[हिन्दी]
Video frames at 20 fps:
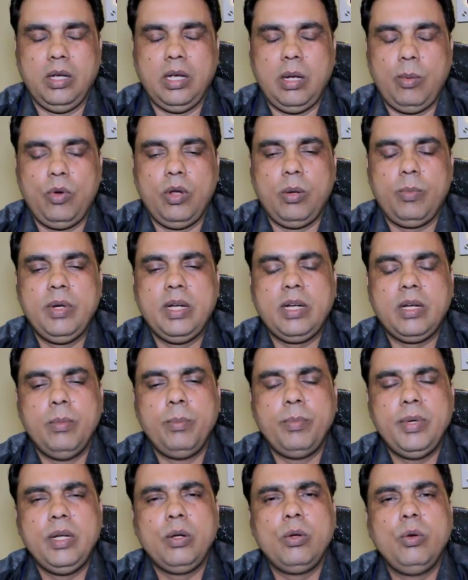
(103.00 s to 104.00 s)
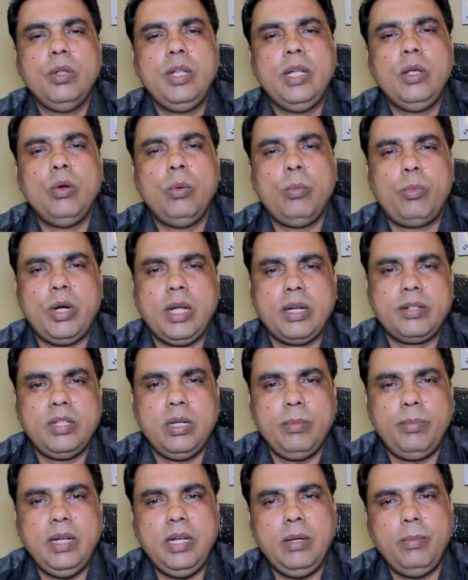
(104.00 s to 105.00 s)
हम लोग अपनी कंपनी खुद ही होम
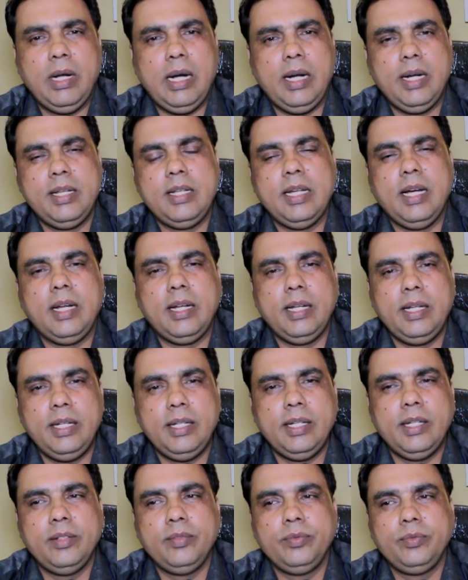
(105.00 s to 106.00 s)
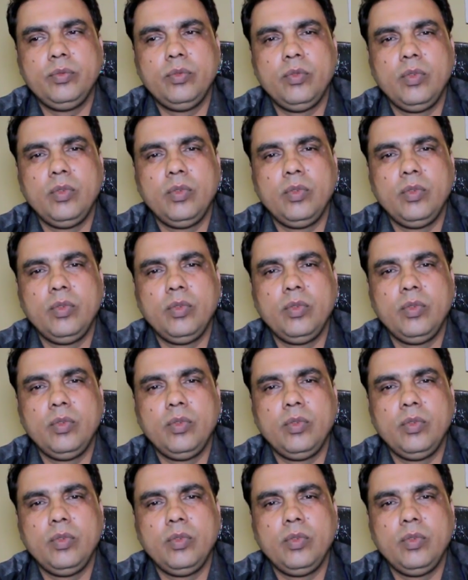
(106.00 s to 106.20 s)
प्रोडक्शन फिल्म बनाने जा रही है